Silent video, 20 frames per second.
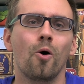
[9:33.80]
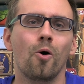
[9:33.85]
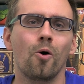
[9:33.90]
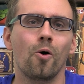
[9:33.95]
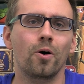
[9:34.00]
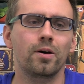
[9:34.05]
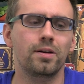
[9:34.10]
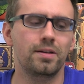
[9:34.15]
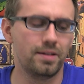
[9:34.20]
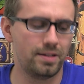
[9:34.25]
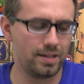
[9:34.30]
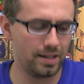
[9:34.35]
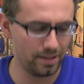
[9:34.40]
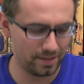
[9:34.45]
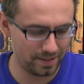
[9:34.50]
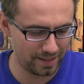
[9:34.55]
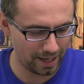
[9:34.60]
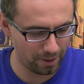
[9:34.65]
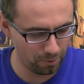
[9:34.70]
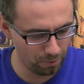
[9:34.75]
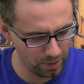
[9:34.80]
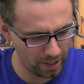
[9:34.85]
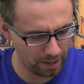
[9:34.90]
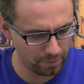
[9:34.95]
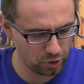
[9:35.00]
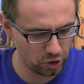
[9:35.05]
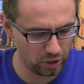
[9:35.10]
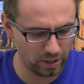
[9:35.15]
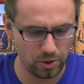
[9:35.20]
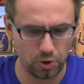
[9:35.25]
und ist dann
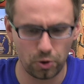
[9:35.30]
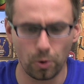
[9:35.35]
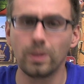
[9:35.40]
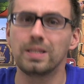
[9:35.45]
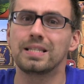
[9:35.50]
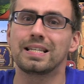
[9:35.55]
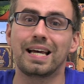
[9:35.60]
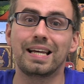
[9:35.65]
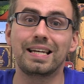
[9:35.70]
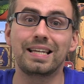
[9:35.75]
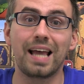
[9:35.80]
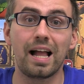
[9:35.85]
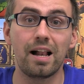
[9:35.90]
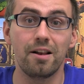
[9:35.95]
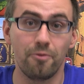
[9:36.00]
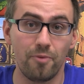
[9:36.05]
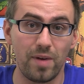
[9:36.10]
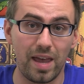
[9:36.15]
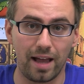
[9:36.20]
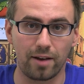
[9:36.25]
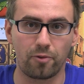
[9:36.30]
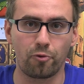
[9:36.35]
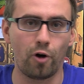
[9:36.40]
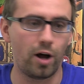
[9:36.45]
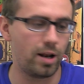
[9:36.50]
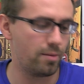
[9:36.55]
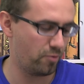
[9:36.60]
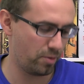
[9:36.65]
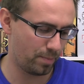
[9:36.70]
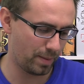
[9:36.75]
unterm Strich schon sein Geld wert,
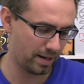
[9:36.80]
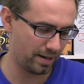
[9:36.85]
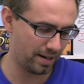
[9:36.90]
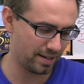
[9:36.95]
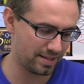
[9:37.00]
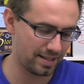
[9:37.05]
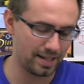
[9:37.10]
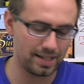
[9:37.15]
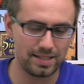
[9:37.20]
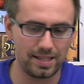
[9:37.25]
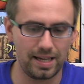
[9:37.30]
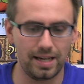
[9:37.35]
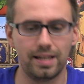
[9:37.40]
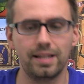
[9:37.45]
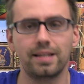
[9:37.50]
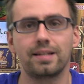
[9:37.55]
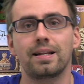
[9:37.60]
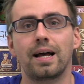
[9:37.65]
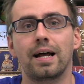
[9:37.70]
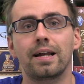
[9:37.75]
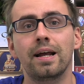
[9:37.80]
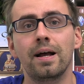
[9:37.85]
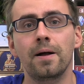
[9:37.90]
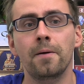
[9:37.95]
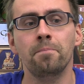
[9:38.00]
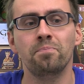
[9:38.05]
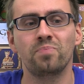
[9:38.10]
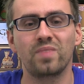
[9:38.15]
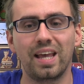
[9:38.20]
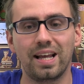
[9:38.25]
vor allem wenn man das tatsächlich dann
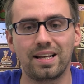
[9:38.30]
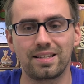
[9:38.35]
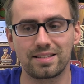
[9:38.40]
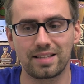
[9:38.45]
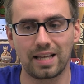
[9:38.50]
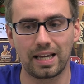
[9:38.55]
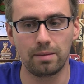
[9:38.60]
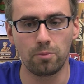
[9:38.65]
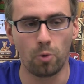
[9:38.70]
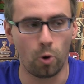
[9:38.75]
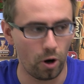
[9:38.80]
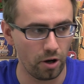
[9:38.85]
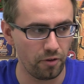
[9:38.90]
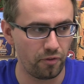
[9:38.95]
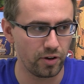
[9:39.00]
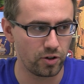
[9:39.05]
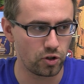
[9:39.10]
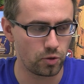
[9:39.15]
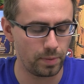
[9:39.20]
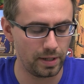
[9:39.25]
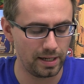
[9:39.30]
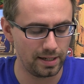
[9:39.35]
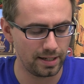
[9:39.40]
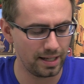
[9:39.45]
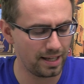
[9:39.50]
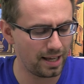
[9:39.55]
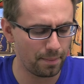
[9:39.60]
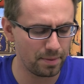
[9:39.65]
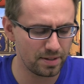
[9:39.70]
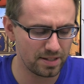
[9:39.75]
extrem häufig spielt.
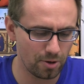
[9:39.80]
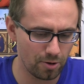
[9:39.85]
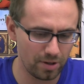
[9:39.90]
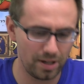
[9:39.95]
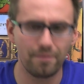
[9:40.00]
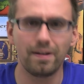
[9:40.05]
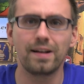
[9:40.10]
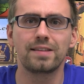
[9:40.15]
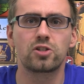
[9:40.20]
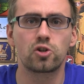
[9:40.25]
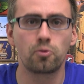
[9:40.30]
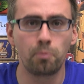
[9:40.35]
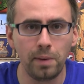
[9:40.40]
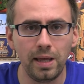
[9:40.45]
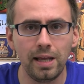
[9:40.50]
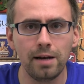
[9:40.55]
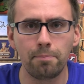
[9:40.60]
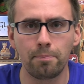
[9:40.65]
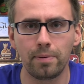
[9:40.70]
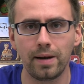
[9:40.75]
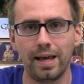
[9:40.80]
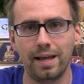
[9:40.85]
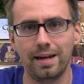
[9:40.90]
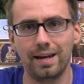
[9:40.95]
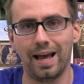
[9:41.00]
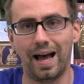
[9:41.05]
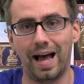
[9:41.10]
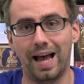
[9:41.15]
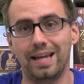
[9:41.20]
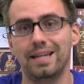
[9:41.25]
Ich habe jetzt auch jeweils
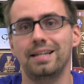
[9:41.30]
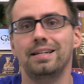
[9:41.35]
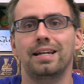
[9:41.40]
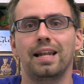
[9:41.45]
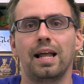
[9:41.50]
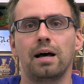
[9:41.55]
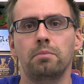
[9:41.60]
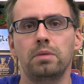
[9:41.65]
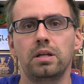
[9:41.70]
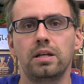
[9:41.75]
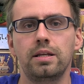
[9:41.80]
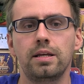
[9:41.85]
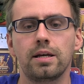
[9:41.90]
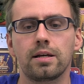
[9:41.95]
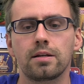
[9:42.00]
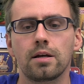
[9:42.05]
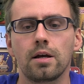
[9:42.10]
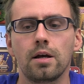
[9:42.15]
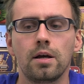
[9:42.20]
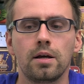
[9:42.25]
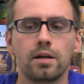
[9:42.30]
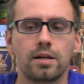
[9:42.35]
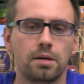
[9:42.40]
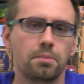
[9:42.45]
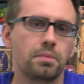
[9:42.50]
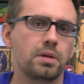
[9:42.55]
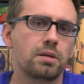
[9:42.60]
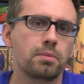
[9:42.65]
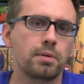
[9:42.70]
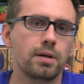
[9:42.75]
Spielpläne einlaminiert,
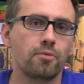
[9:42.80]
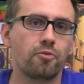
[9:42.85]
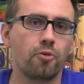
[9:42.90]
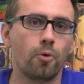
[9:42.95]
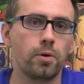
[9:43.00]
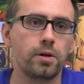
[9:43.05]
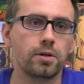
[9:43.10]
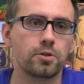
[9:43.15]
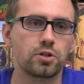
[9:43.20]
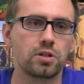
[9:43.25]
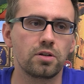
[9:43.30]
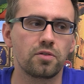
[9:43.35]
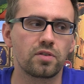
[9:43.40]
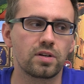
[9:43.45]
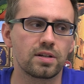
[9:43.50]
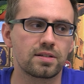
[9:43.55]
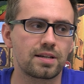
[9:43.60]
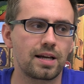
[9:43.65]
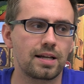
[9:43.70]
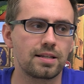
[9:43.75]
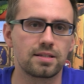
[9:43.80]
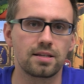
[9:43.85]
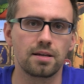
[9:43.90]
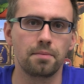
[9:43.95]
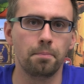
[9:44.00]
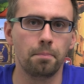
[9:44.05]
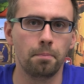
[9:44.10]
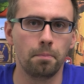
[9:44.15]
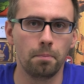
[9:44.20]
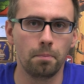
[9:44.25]
damit ich mit einem Folienstift das
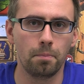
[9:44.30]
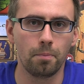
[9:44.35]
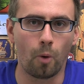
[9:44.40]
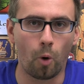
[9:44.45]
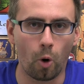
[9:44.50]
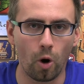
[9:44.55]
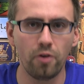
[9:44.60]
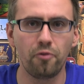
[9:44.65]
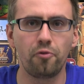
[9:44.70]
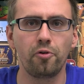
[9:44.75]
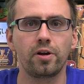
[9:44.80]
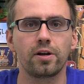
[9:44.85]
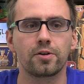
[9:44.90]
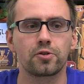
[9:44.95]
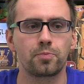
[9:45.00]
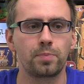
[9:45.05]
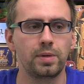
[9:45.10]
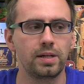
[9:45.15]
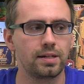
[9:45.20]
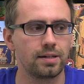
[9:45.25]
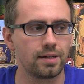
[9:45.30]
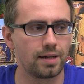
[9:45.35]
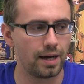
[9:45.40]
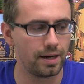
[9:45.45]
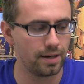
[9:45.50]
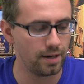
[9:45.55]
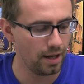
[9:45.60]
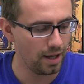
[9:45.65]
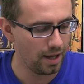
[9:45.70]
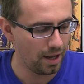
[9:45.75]
Ganze häufiger spielen
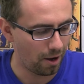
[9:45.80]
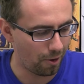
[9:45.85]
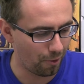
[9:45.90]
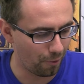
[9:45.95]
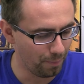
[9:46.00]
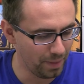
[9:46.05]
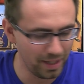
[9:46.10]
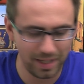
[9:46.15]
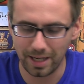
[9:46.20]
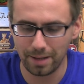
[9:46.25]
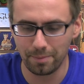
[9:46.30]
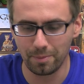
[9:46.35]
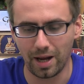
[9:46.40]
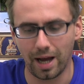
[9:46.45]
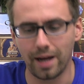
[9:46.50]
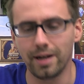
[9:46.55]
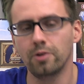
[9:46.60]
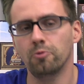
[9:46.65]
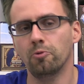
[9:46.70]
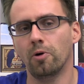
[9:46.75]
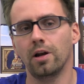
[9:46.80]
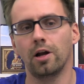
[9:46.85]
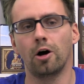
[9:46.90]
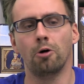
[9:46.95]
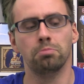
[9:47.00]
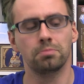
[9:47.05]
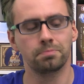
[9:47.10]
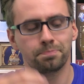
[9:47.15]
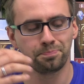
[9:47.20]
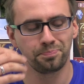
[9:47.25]
kann, auch mitnehmen kann in
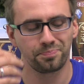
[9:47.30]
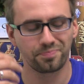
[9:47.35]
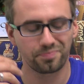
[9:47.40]
Urlaub,